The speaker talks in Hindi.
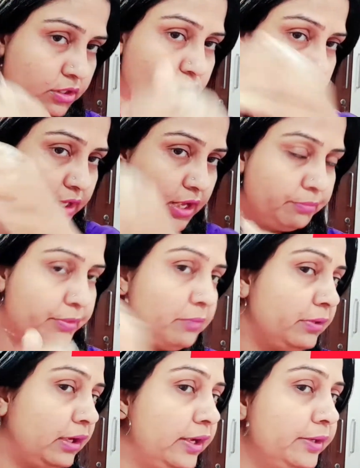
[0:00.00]
तो यहाँ भी आप
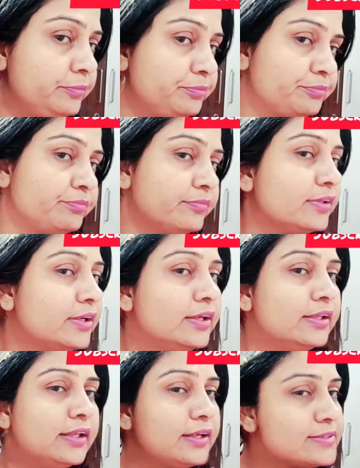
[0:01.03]
लगाएं
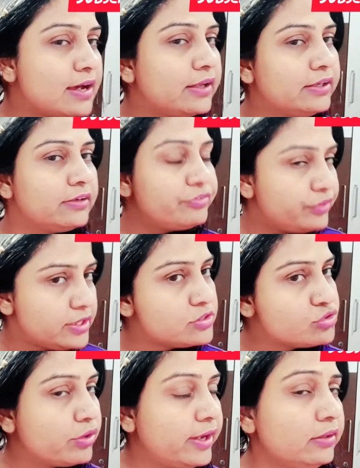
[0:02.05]
ताकि सारी रफनेस
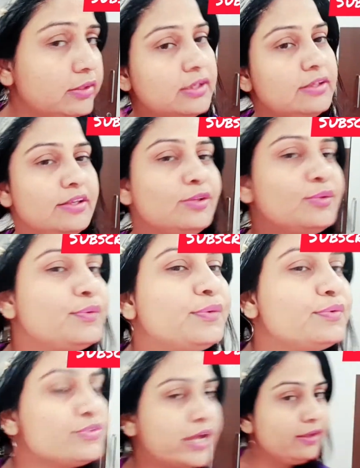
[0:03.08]
जो है धीरे धीरे दूर हो
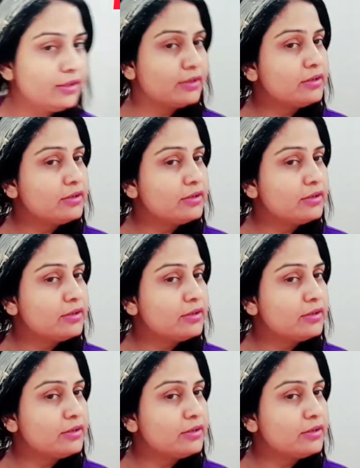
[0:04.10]
जाए